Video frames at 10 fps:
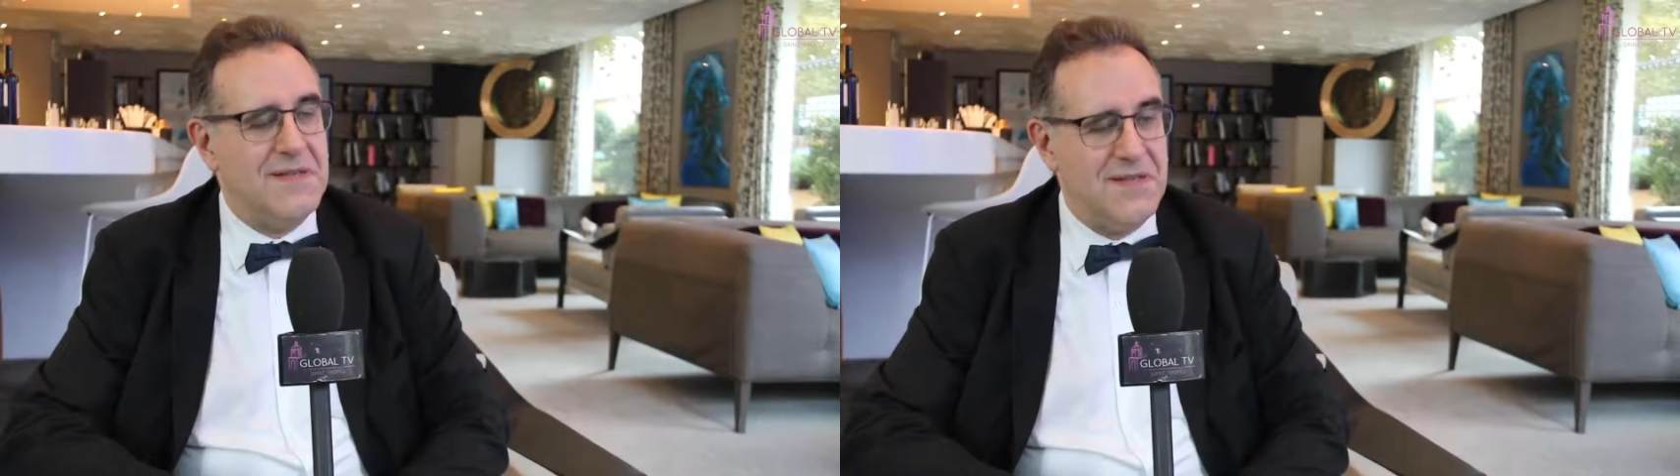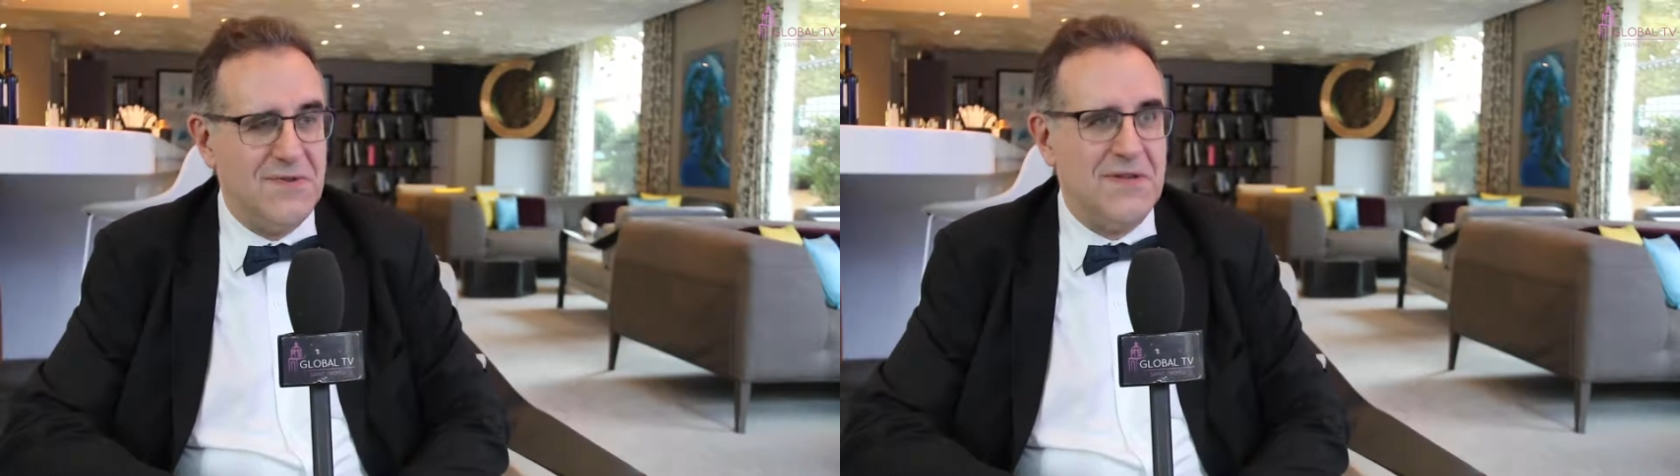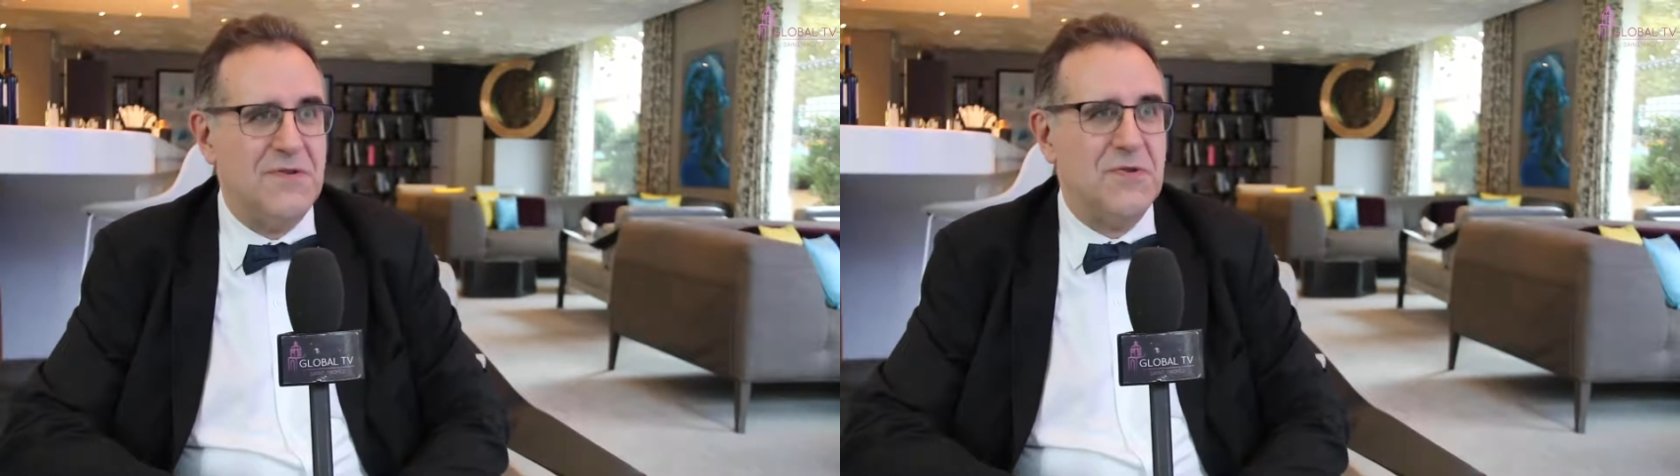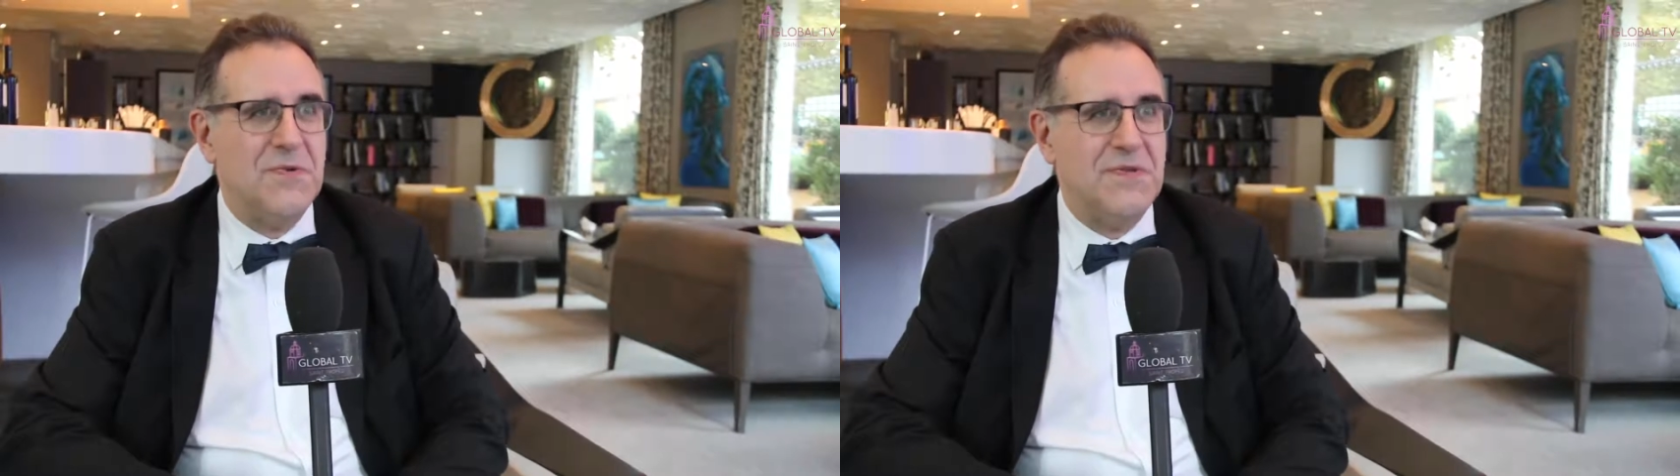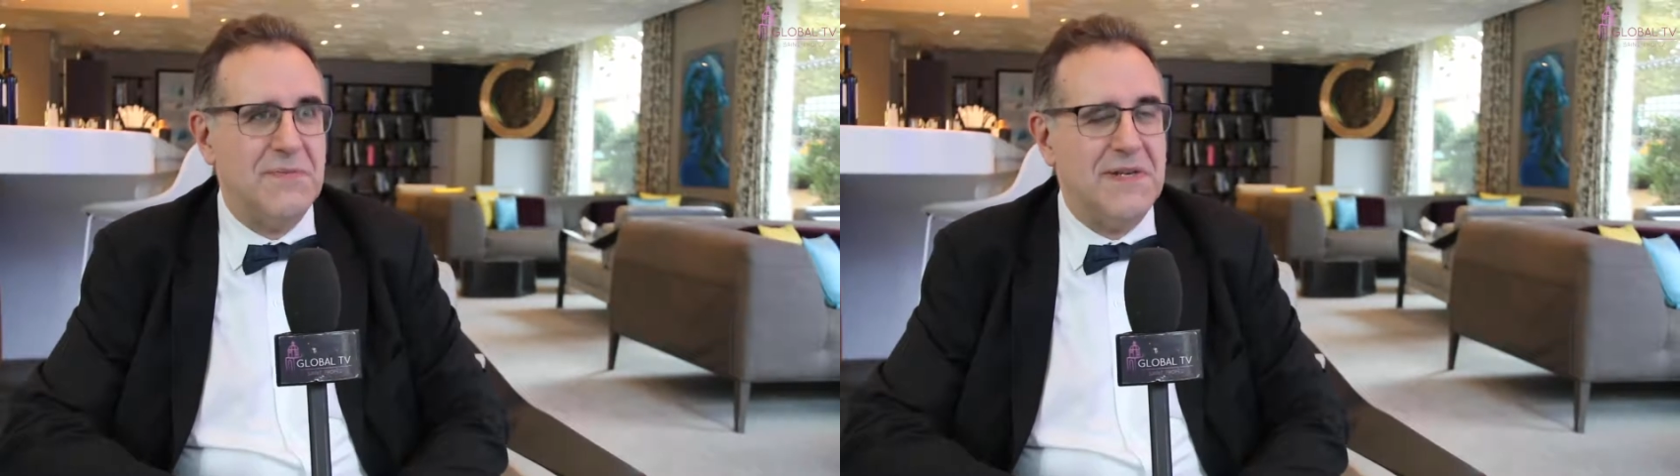Et on a fait sur
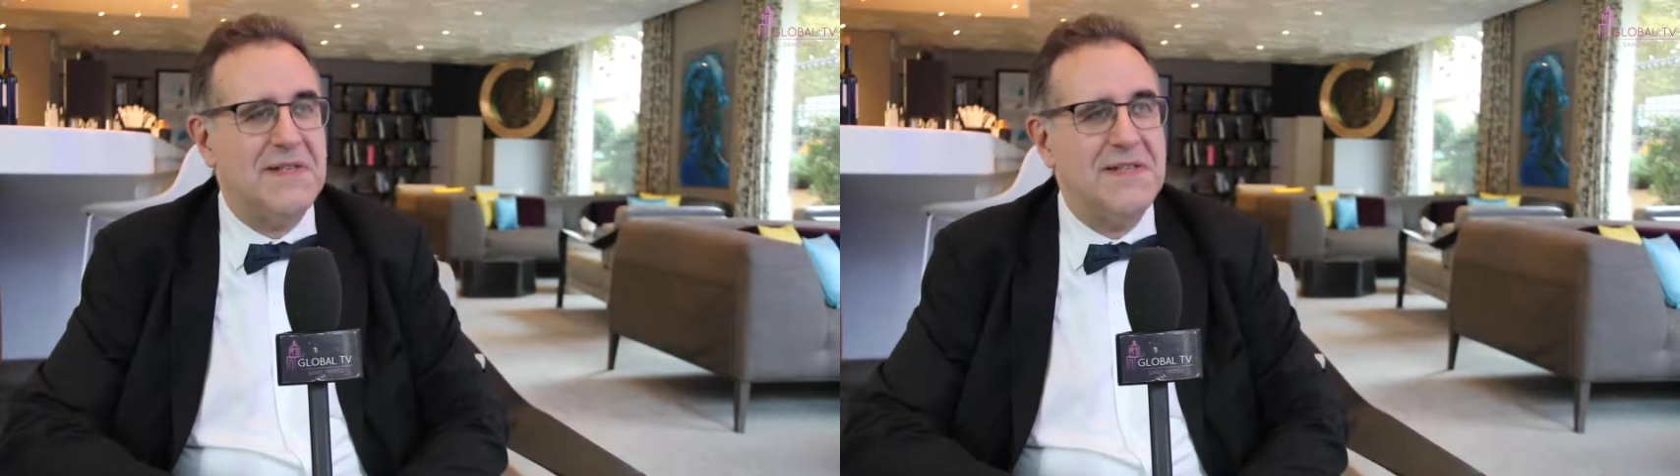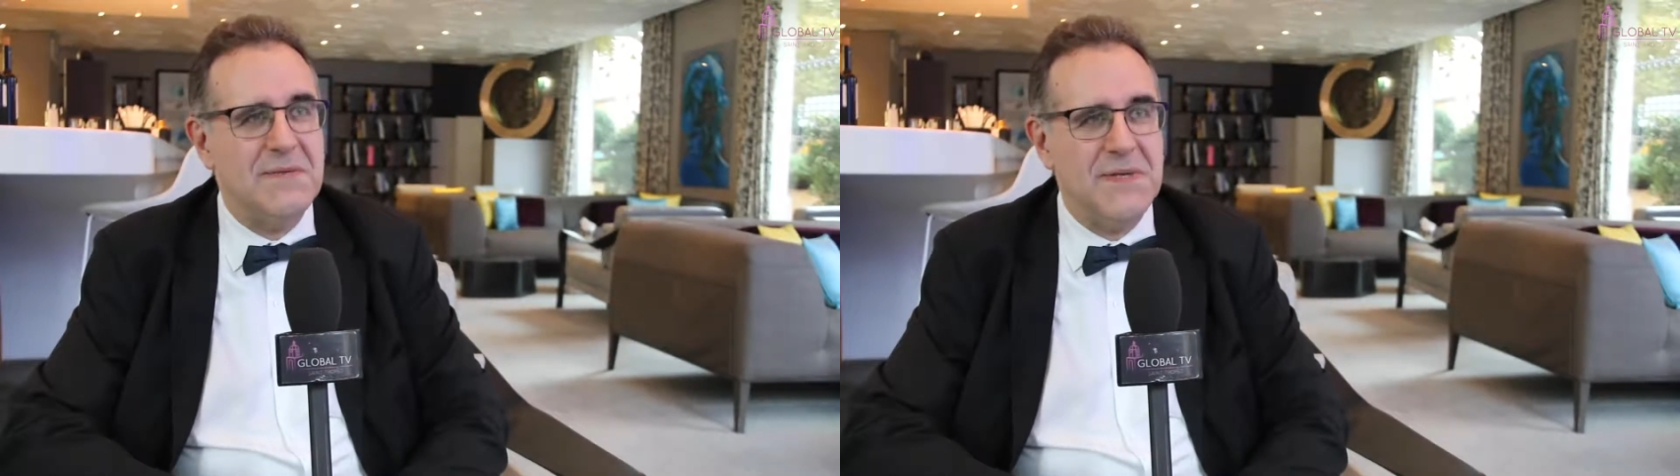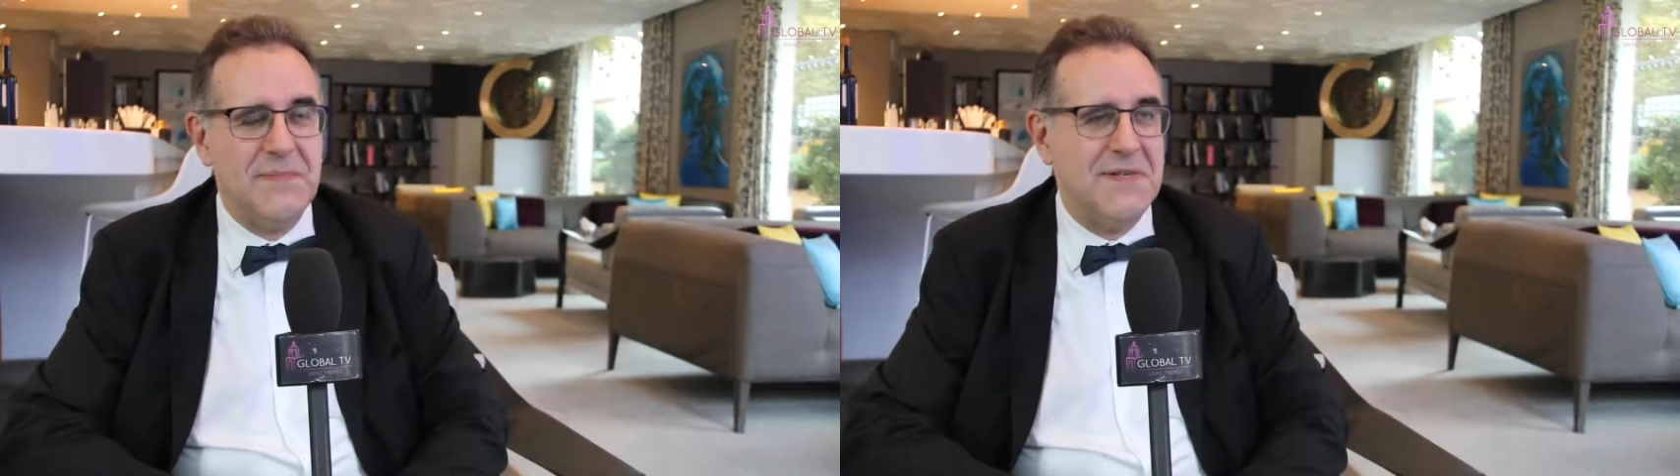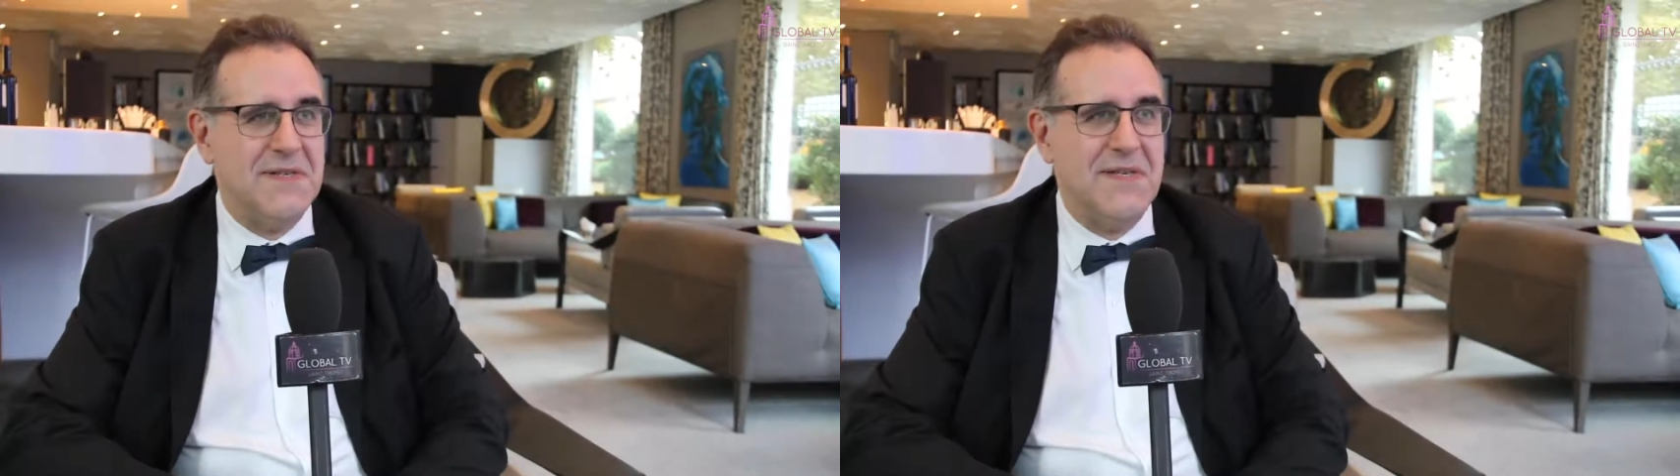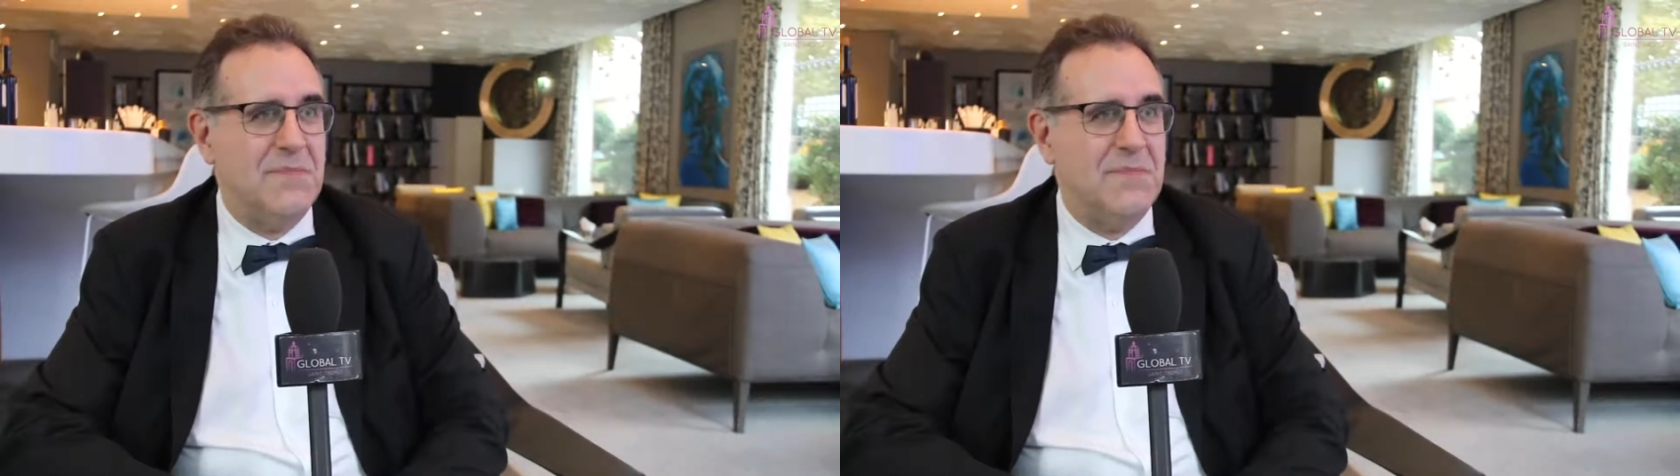une semaine, ça s'est bien passé,